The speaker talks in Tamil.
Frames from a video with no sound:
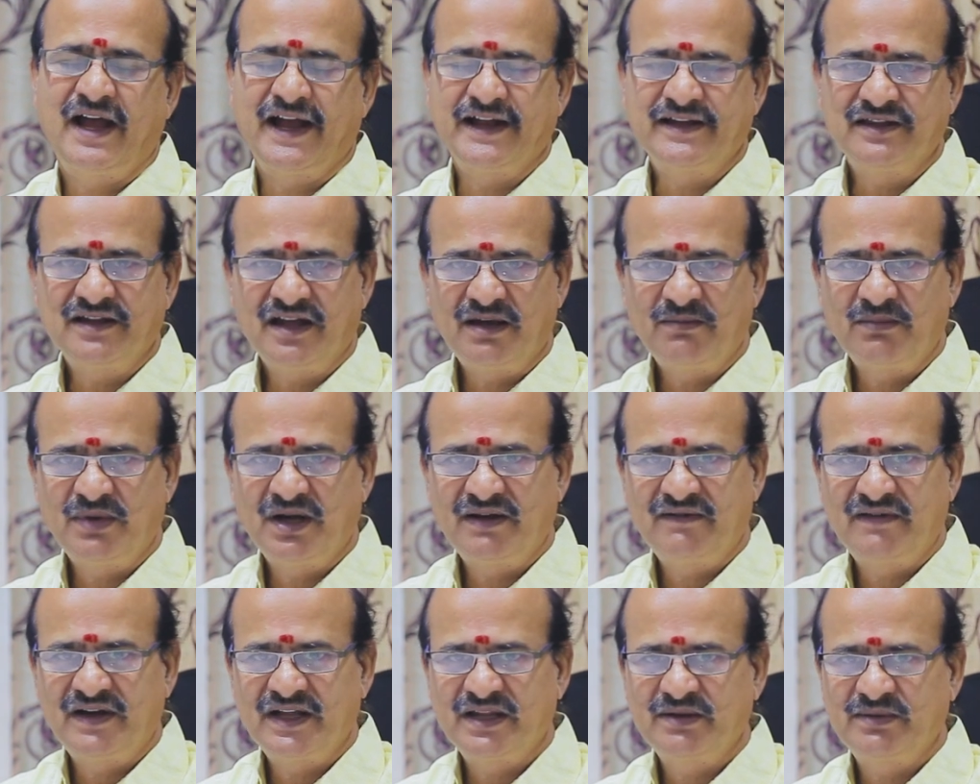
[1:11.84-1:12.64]
ஐந்தாம்
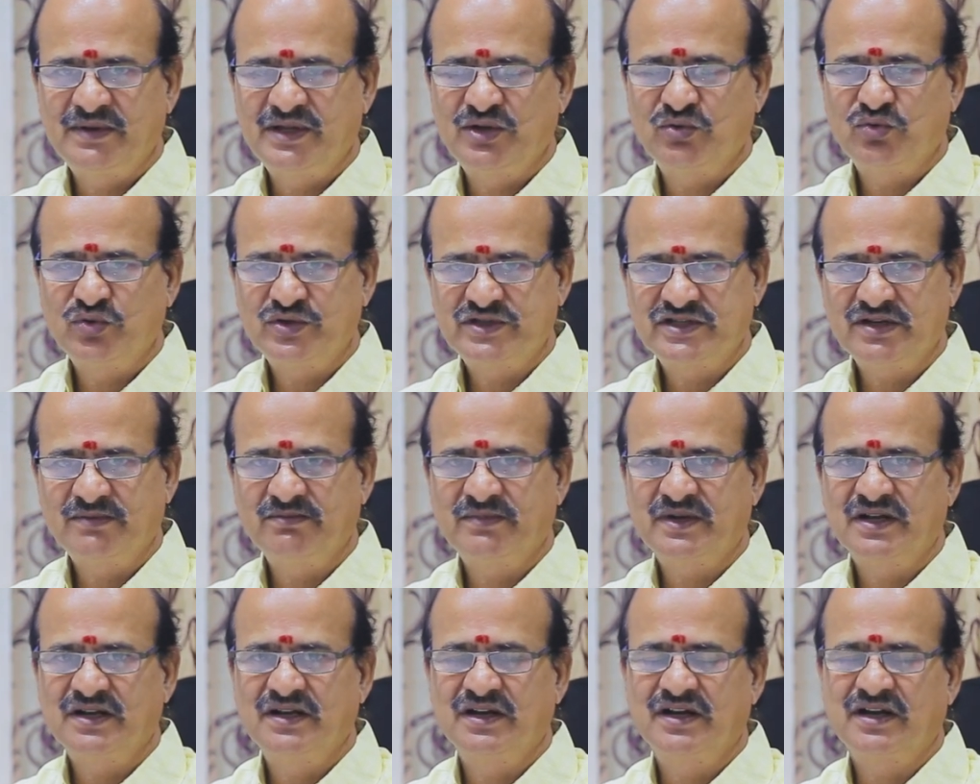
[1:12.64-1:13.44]
பாவாதிபதி
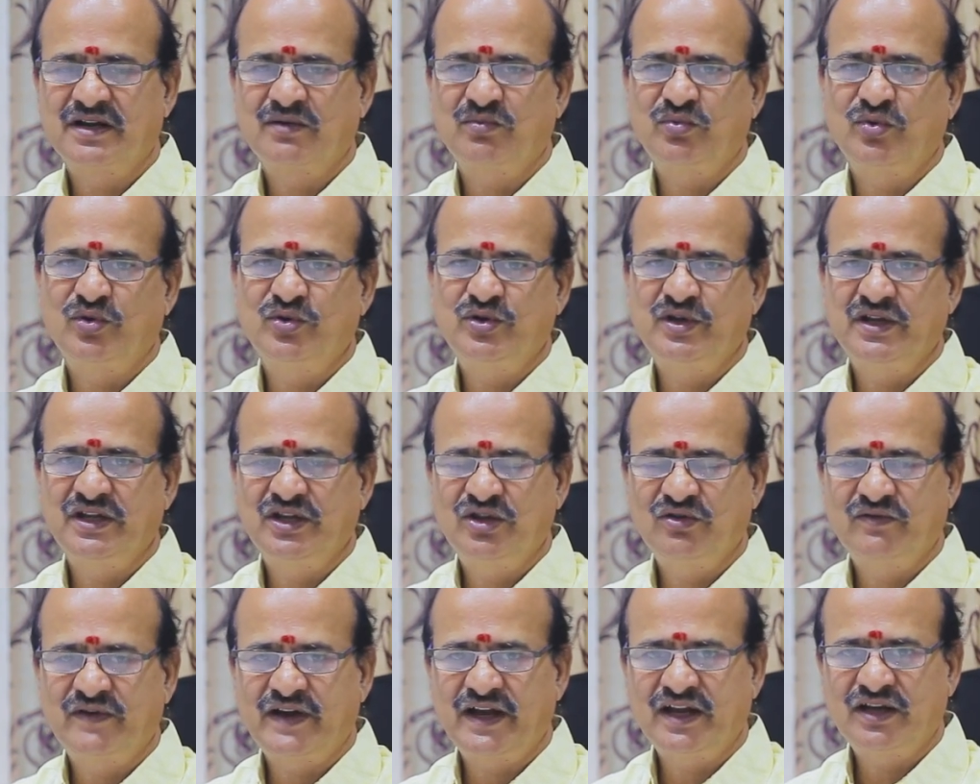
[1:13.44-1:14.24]
உச்சம் பெறுகின்ற போது
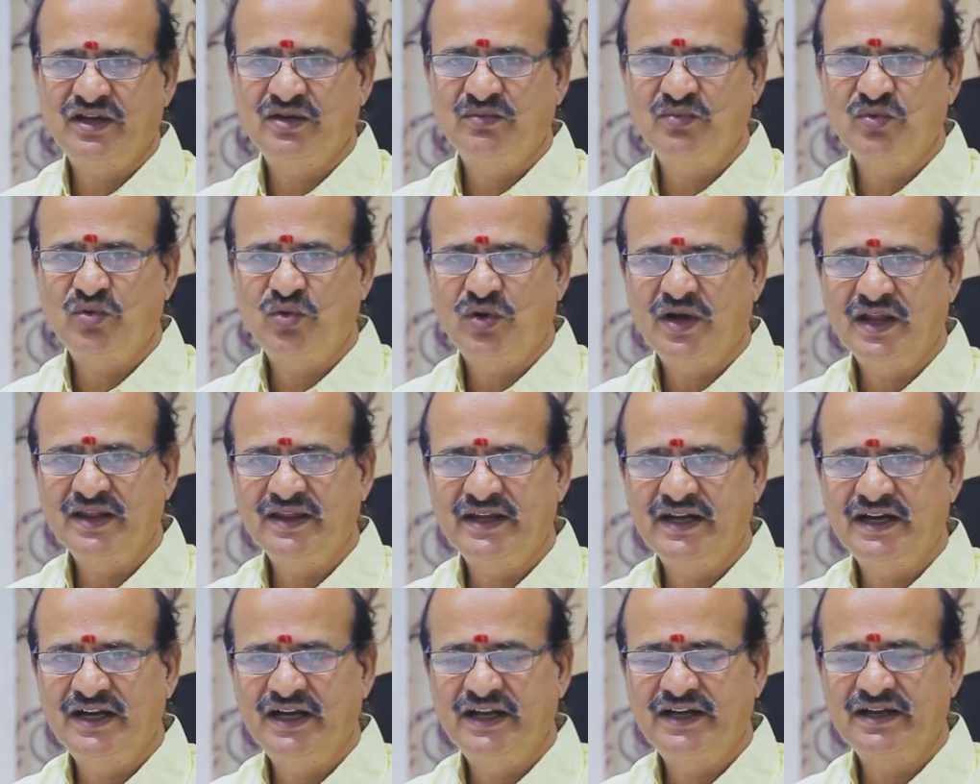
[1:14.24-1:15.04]
இதுவரைக்கும்
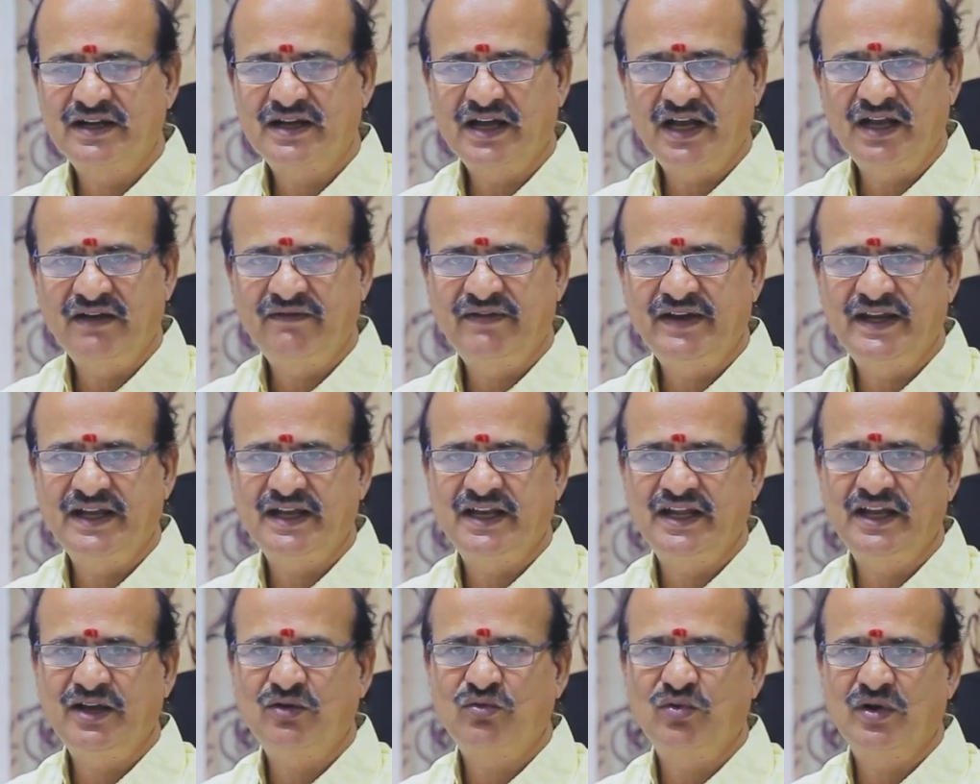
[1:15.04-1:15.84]
குழந்தைகளின்
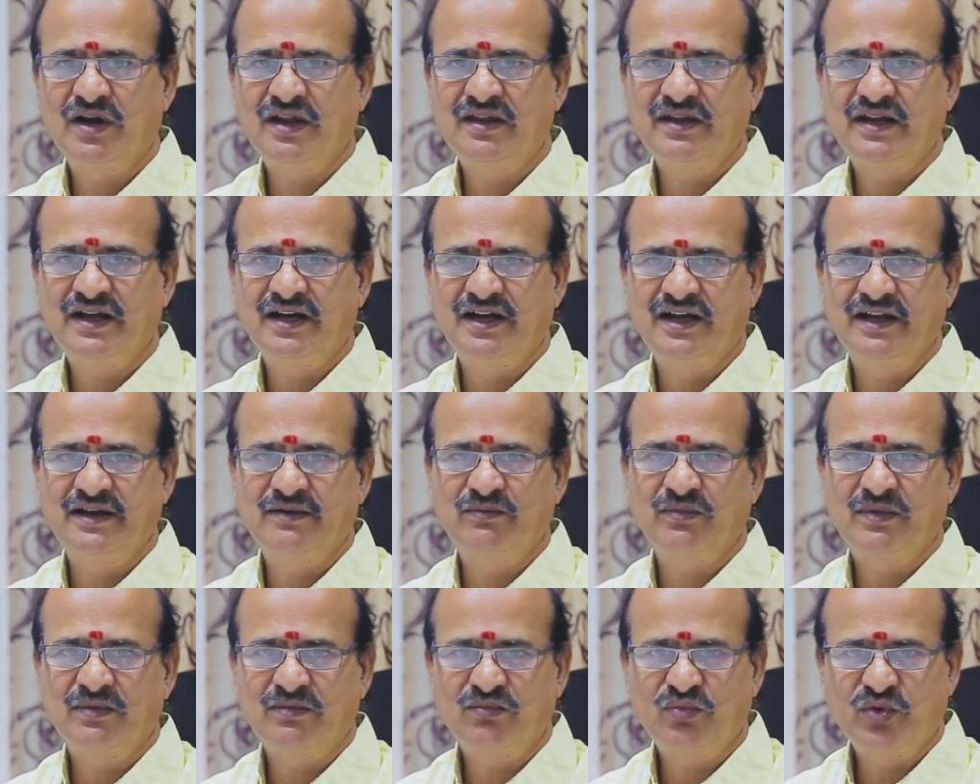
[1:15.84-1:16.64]
கல்வியிலே
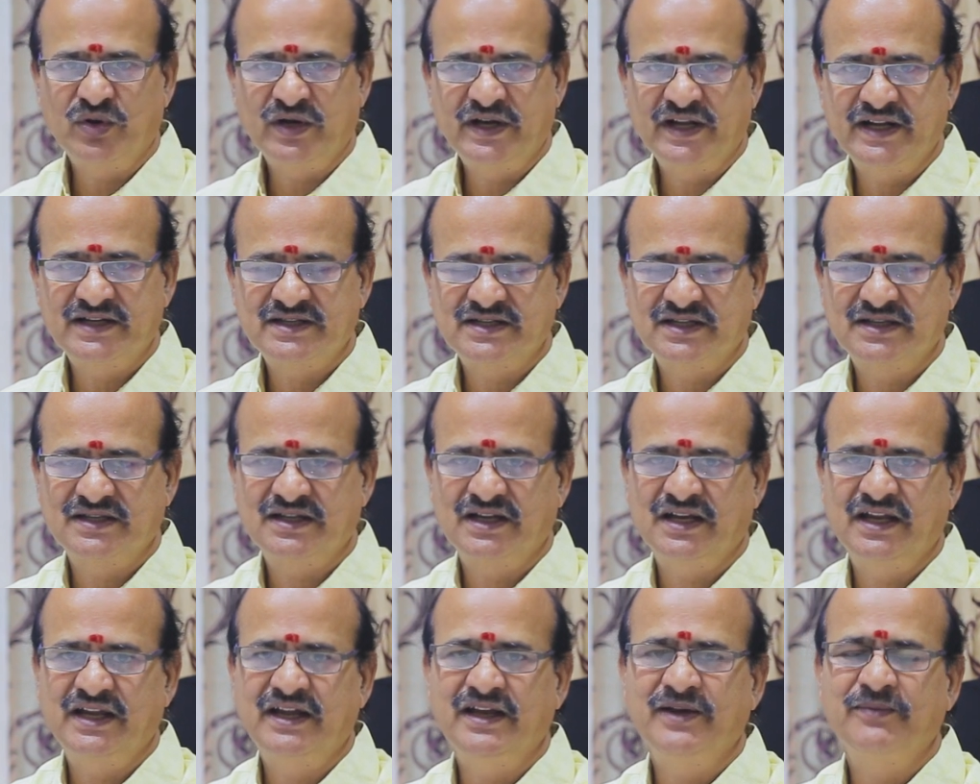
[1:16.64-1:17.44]
குழந்தைகளின்
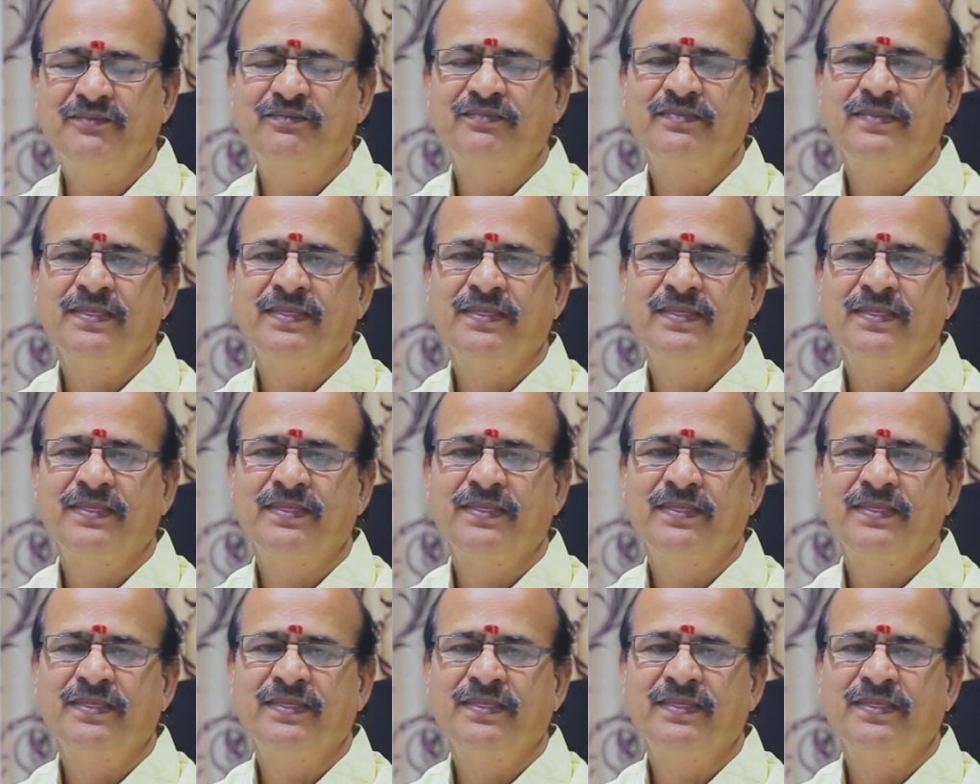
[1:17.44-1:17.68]
முன்னேற்றத்திலே